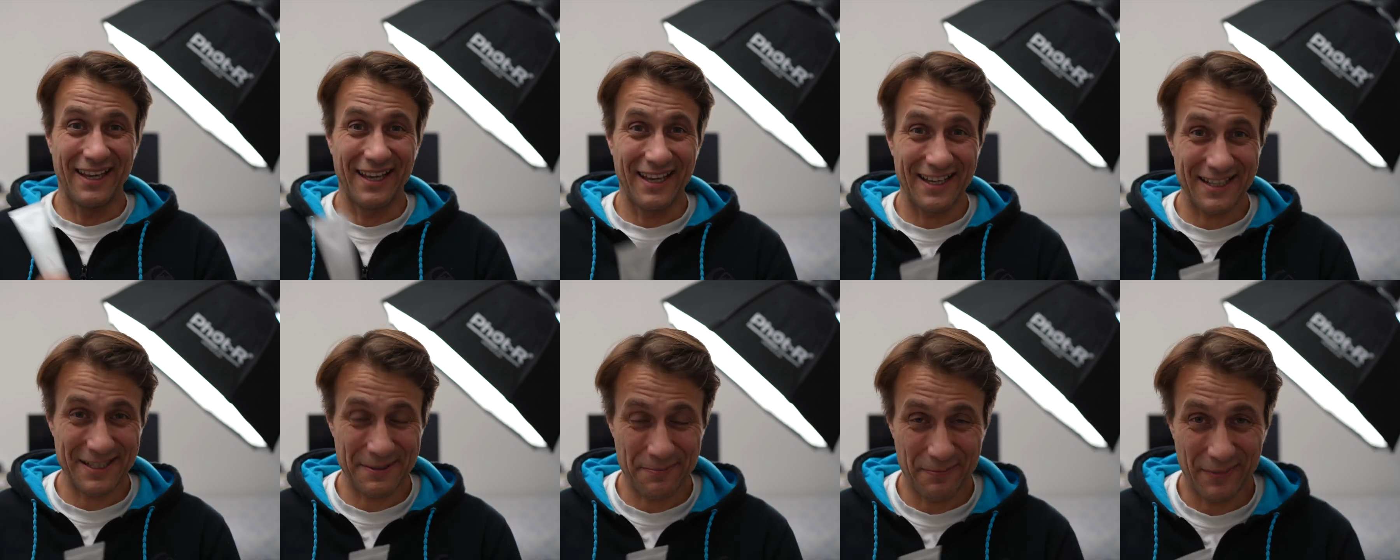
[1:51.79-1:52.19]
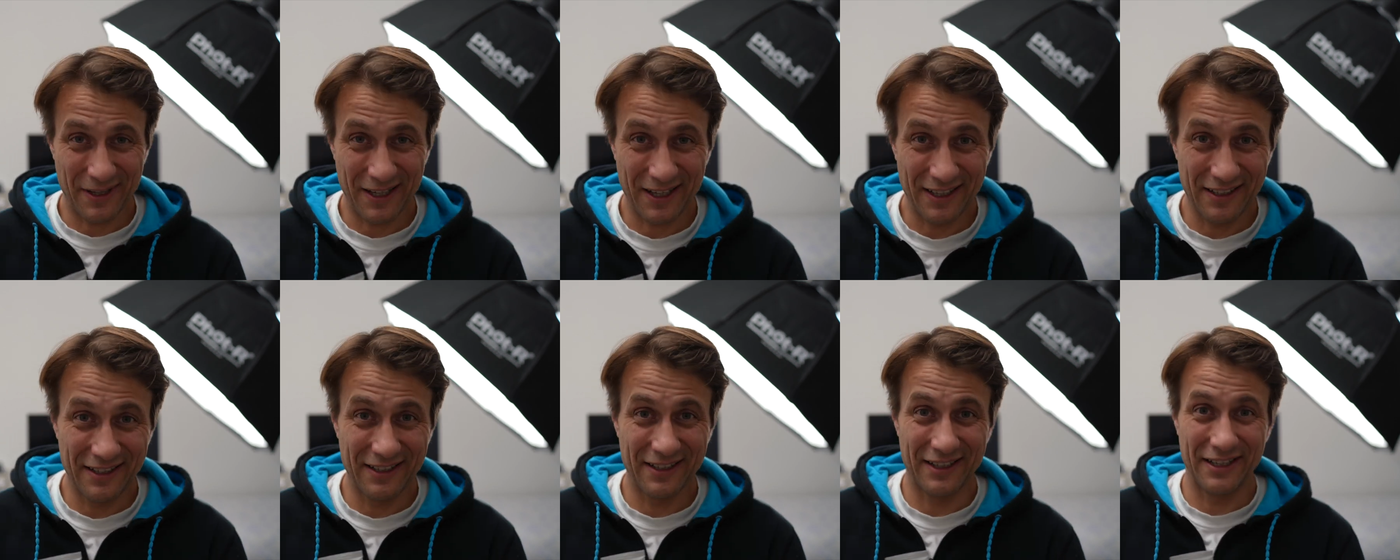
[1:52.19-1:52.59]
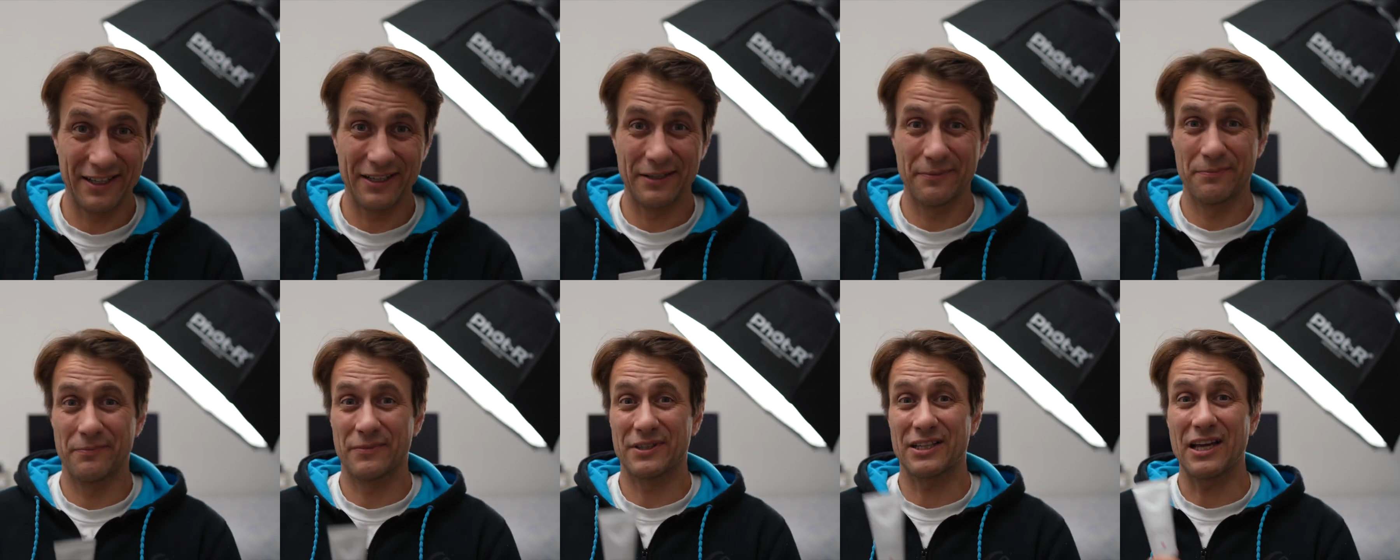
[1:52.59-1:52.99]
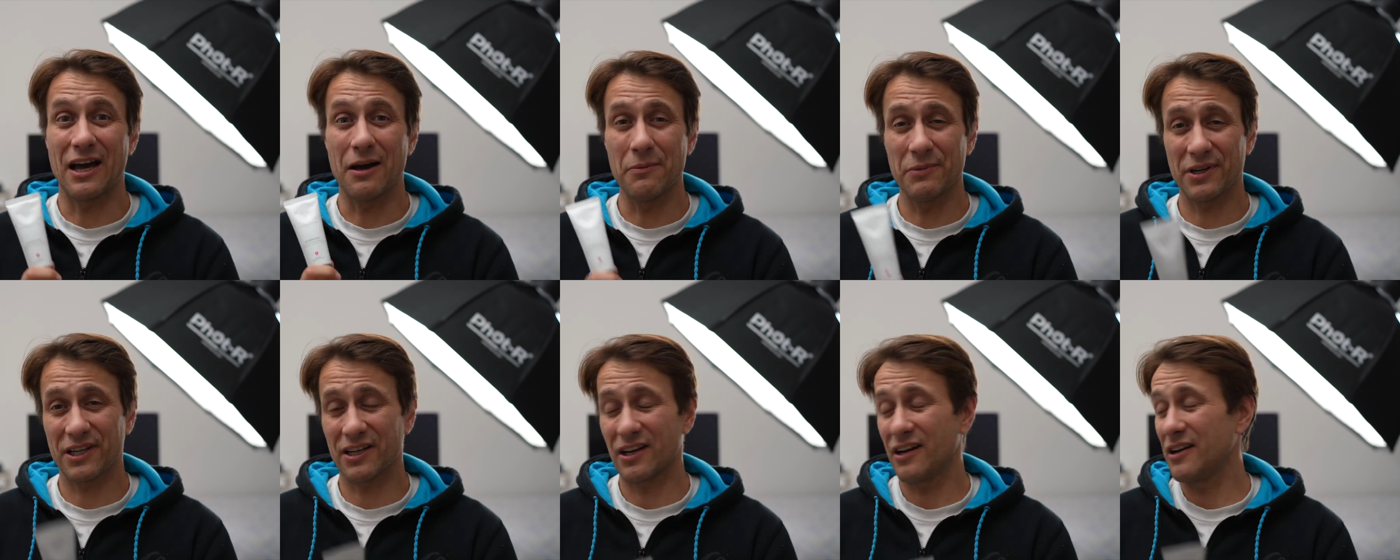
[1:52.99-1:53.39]
erstmal im
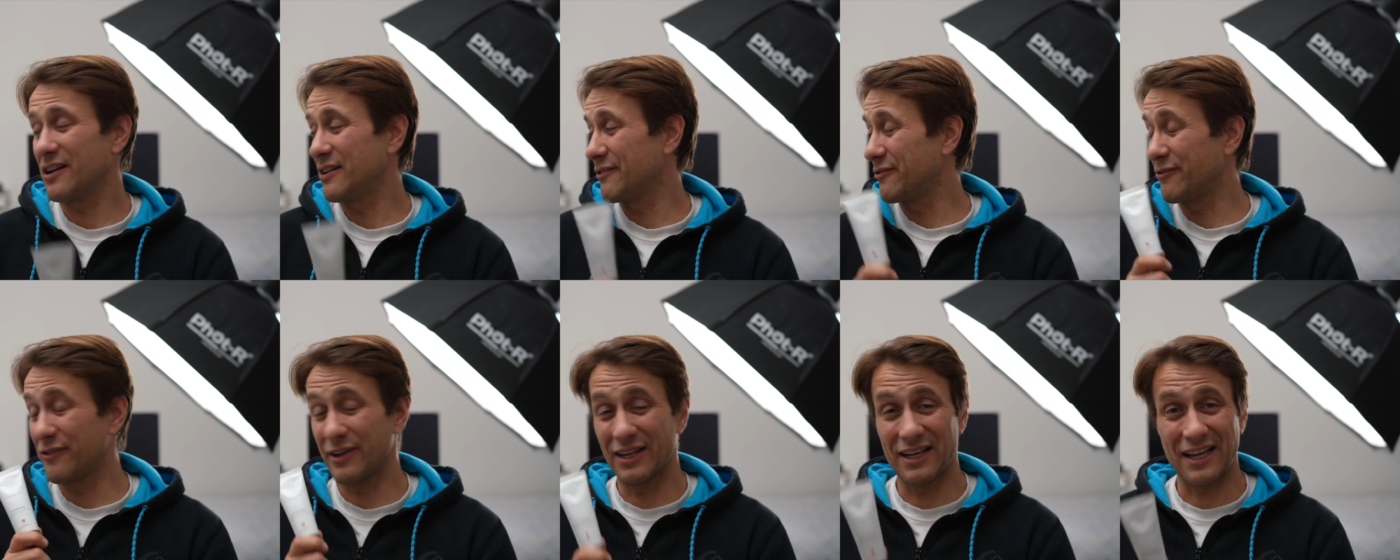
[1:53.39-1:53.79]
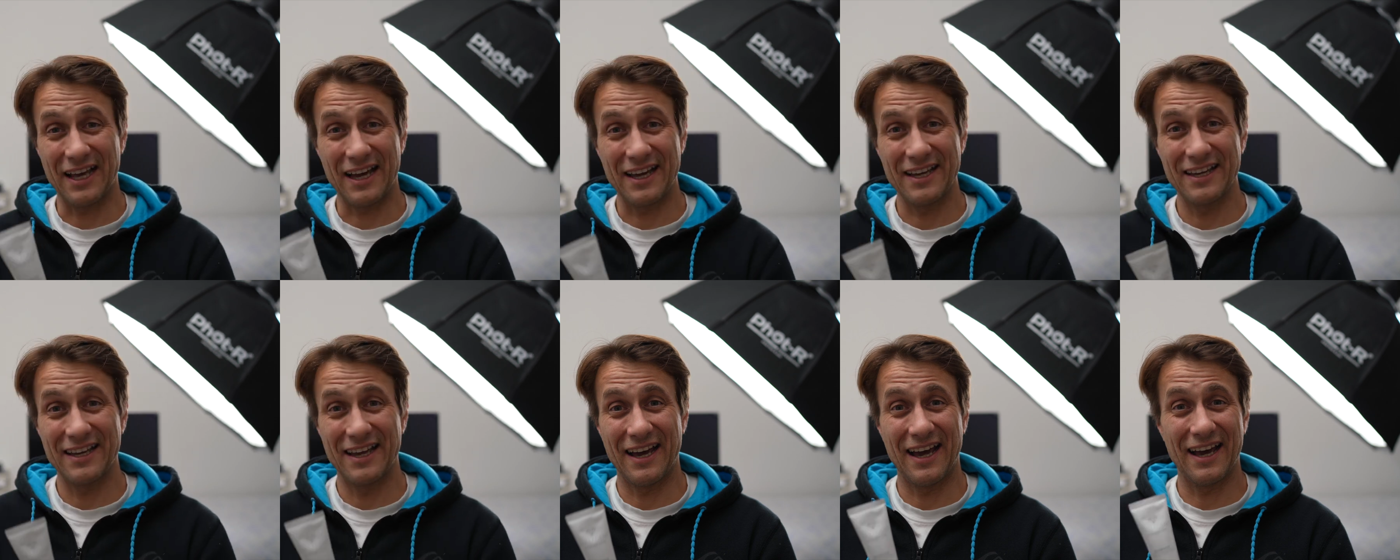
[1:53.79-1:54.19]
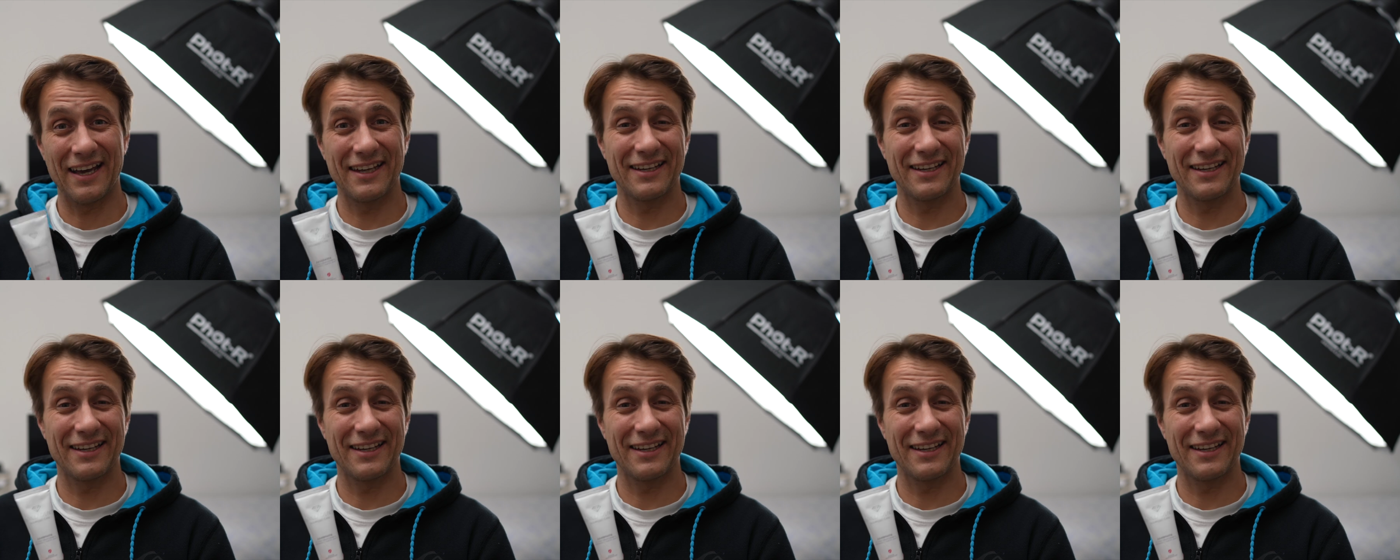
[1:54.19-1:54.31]
Kameraverleih